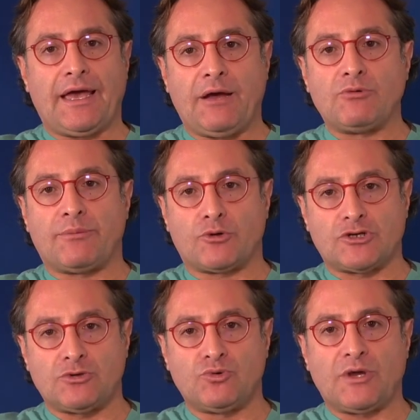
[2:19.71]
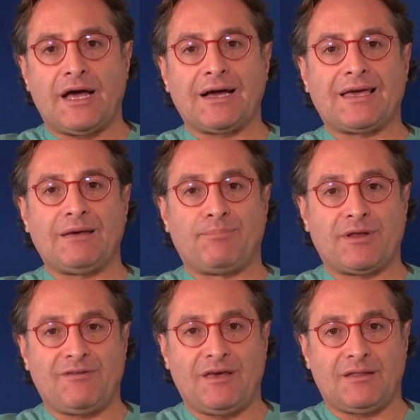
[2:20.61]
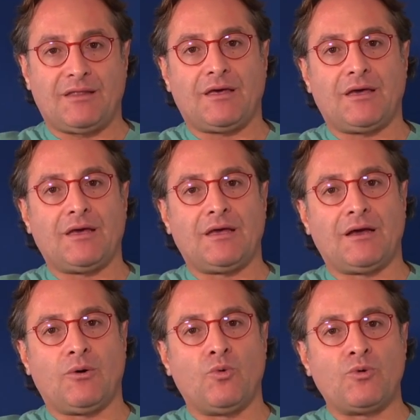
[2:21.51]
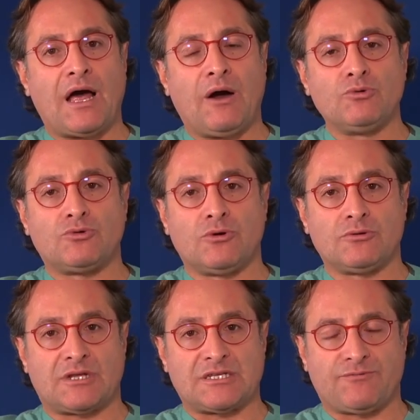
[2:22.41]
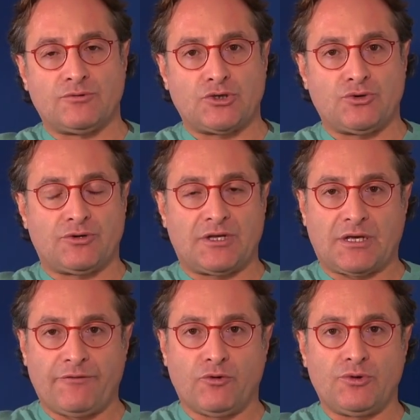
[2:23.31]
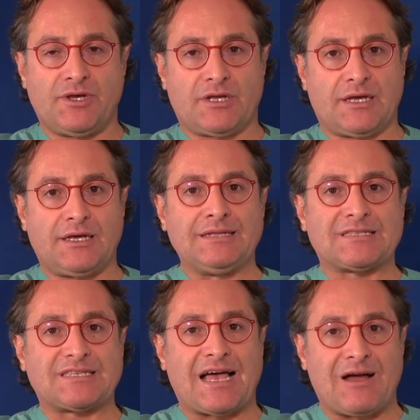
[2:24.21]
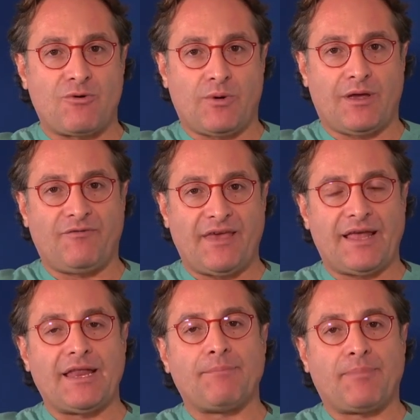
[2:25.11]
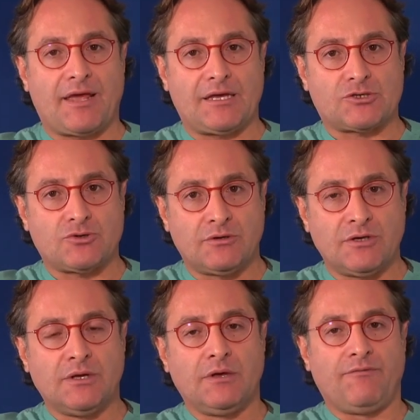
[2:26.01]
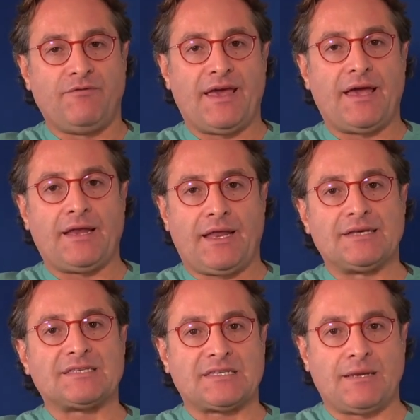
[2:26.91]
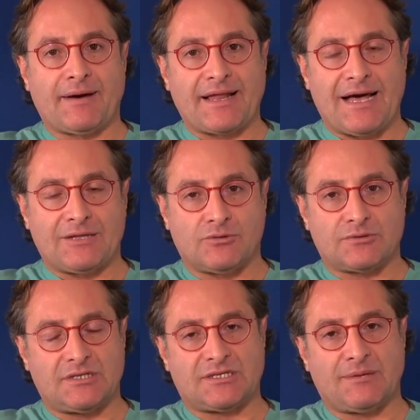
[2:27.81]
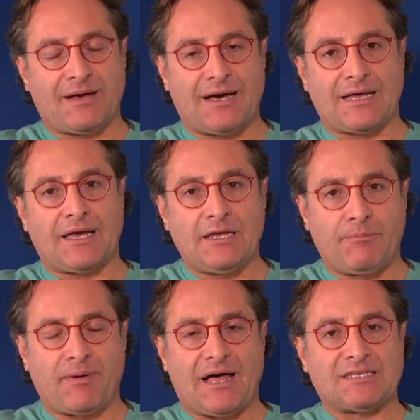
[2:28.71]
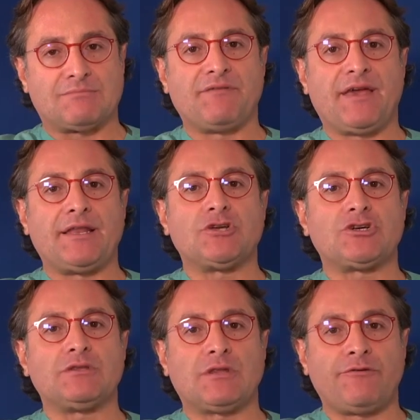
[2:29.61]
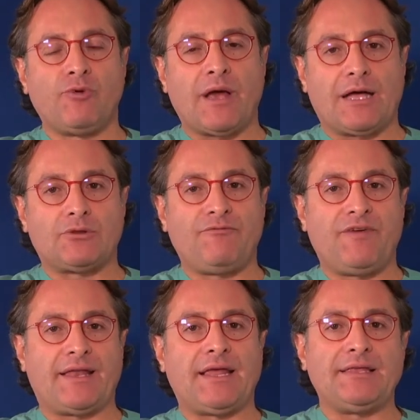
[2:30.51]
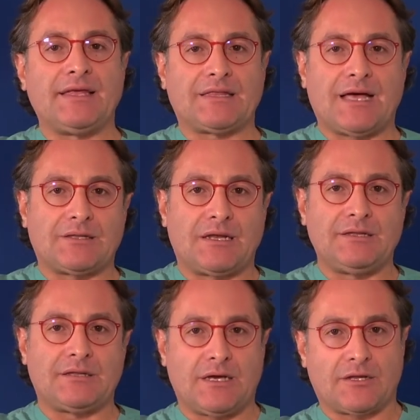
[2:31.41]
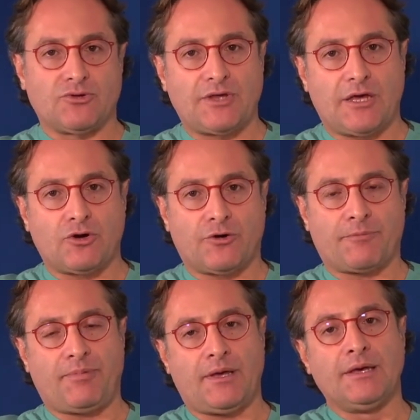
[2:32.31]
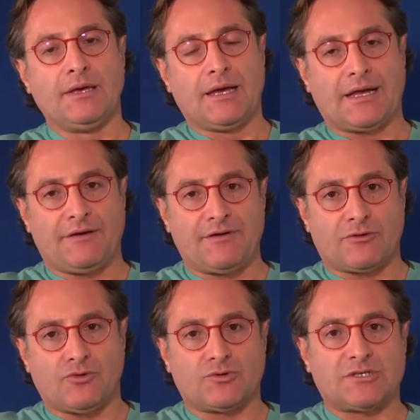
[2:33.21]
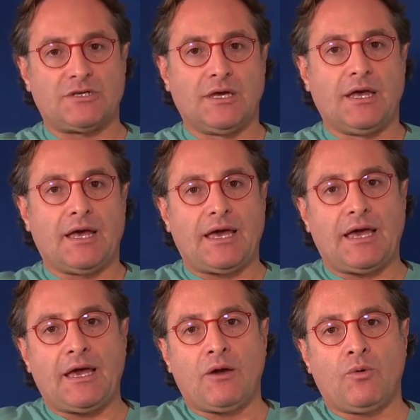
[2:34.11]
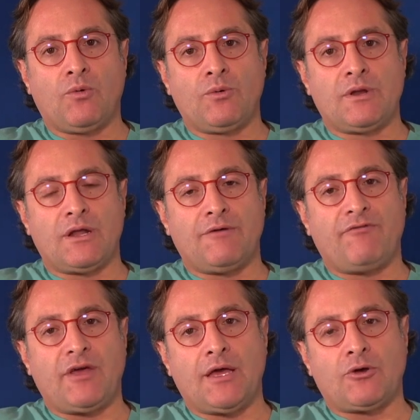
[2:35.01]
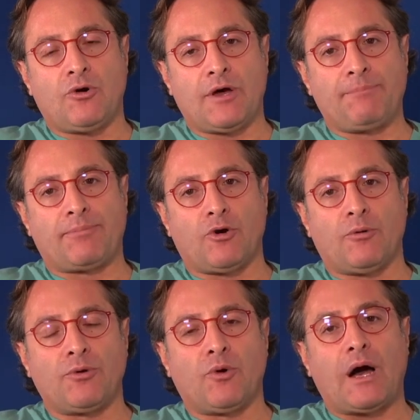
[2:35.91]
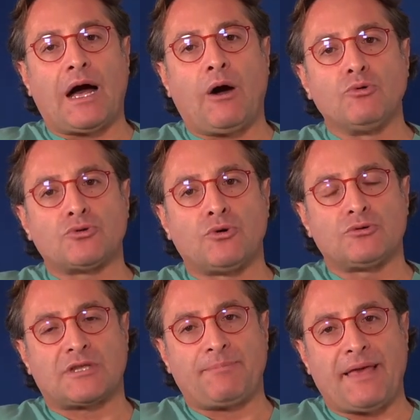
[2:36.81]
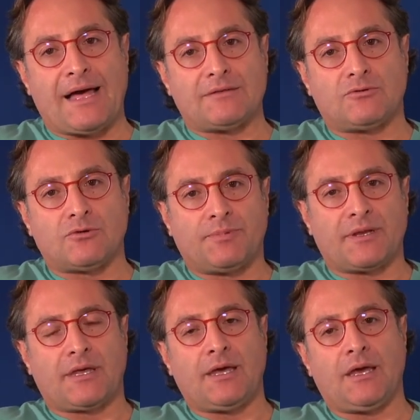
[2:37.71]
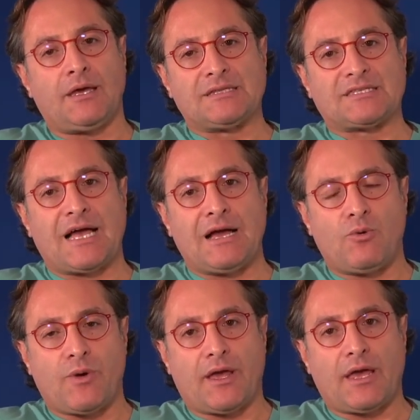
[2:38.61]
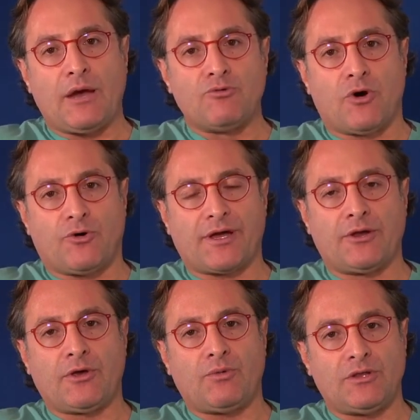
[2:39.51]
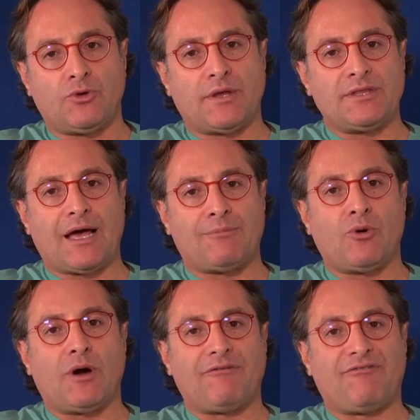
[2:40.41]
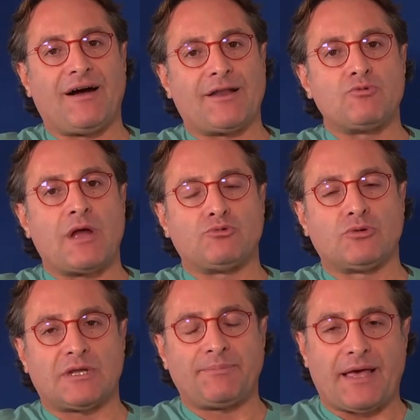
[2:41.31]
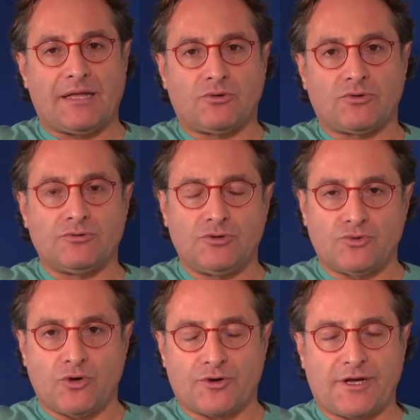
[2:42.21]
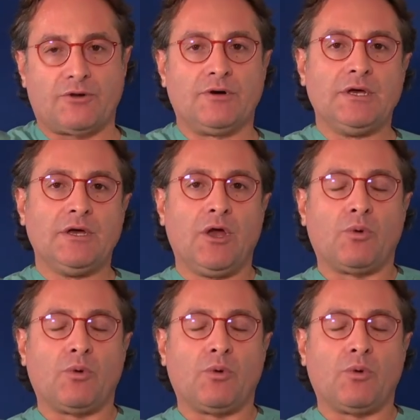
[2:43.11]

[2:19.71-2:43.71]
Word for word: È una procedura che prevede un'autotrasfusione, che vuol dire il sangue viene preso, viene separato, si separa il plasma, viene centrifugato e viene iniettato all'interno dei corpi cavernosi. È un vero e proprio autotrapianto perché il sangue è un organo e quindi noi andiamo a fare un autotrapianto di un organo.